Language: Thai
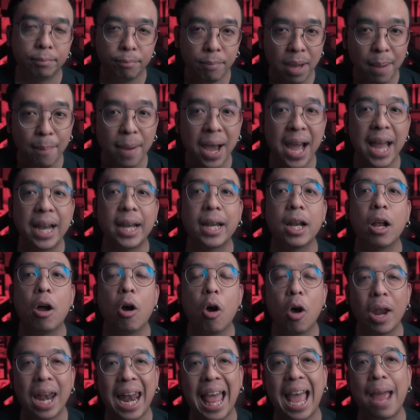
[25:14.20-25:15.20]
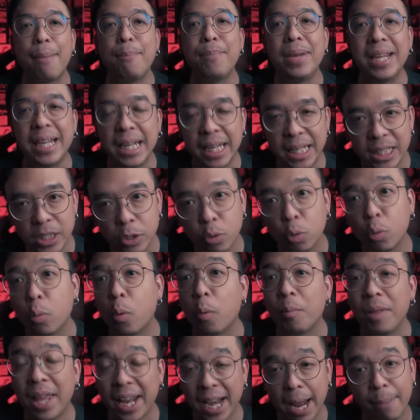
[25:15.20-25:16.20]
แม่บ้านออนไลน์บีนิสดู
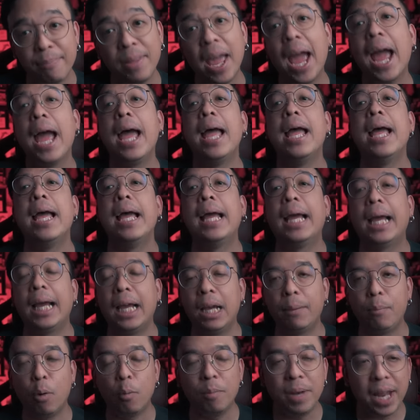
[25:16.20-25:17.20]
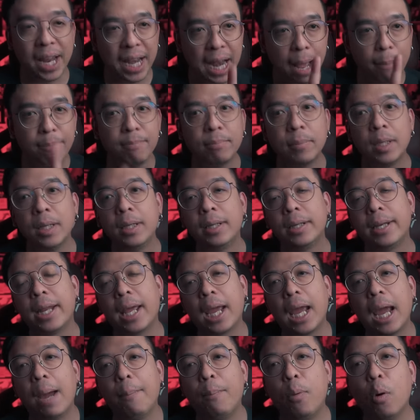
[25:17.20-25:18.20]
ผมแนะนำนะ เออผมแนะนำ
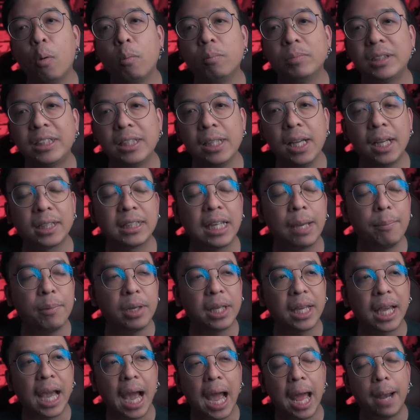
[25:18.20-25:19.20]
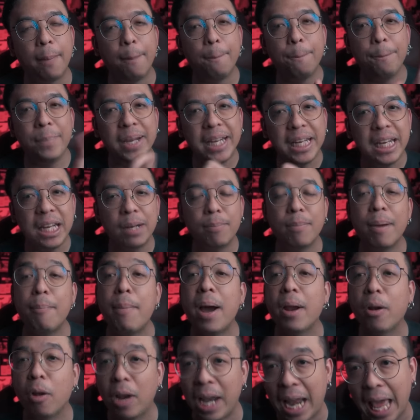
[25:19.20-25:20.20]
นะครับผมเลือกใช้บริการบีนิสแม่
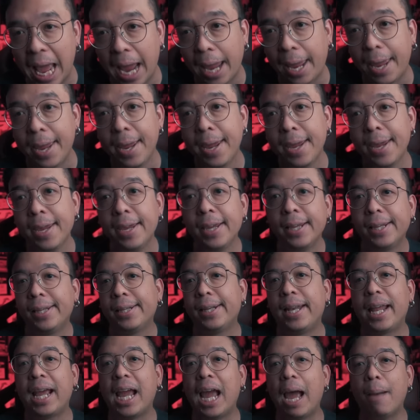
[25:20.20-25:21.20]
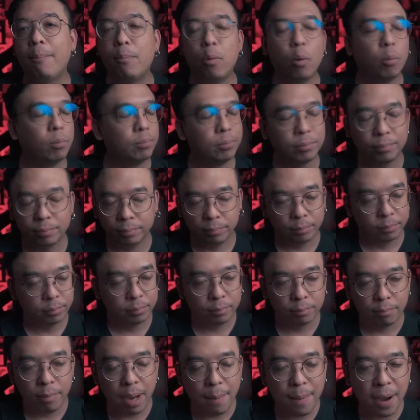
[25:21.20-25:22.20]
บ้านออนไลน์นะครับผม
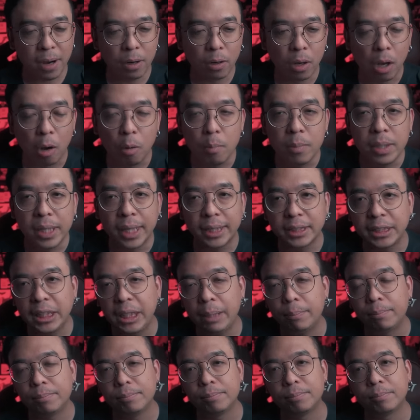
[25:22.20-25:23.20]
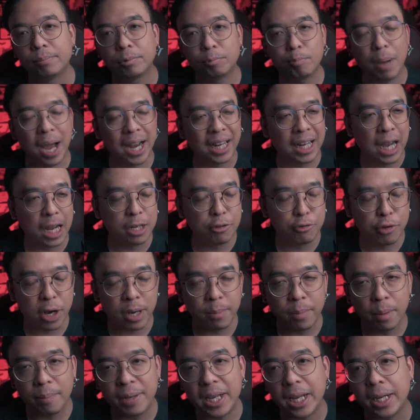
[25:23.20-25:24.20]
แม่บ้านของเขามืออาชีพผ่านการเทร
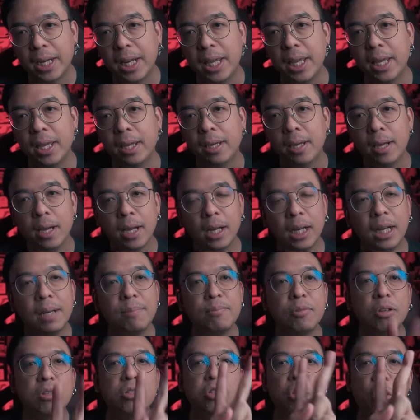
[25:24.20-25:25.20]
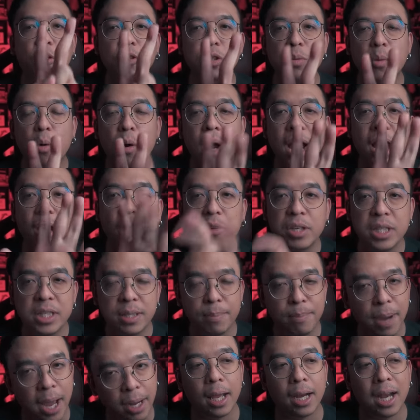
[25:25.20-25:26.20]
นมาเป็นอย่างดี เริ่มต้น 2 ชั่วโมง
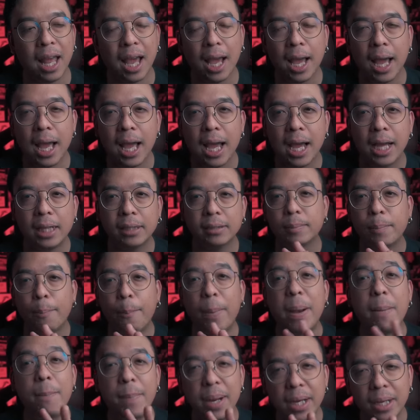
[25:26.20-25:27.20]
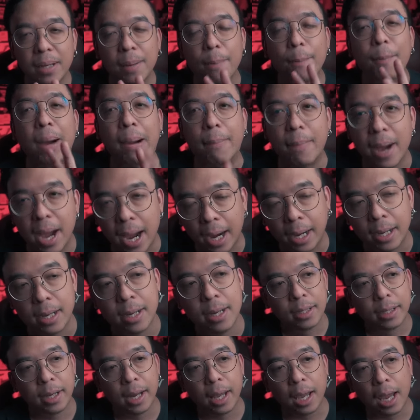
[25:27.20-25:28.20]
520 บาท ราคาเป็นมิดมา
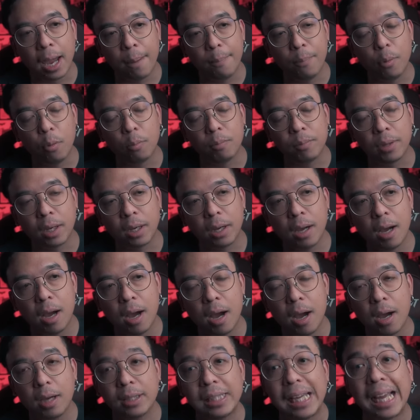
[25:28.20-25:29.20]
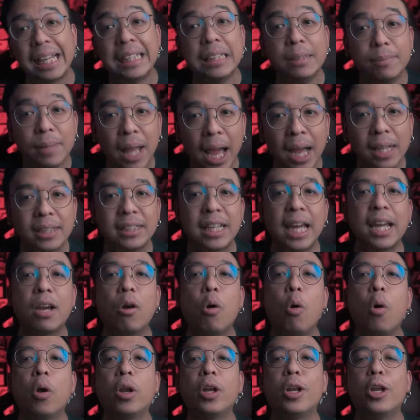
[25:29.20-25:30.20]
กๆนะครับผมแล้วก็อย่าลืมนะ ใช้
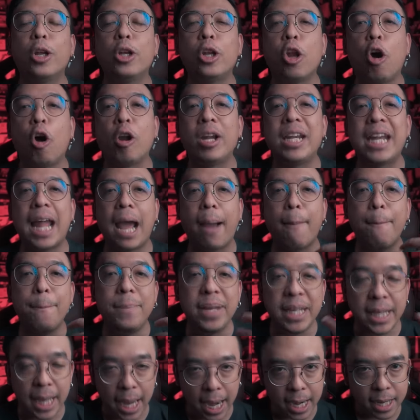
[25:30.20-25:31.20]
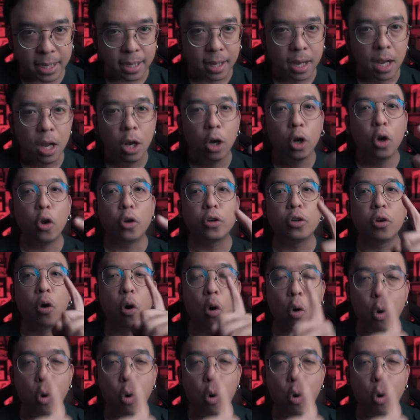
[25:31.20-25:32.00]
โค้ดหนอนหนัง BN ลด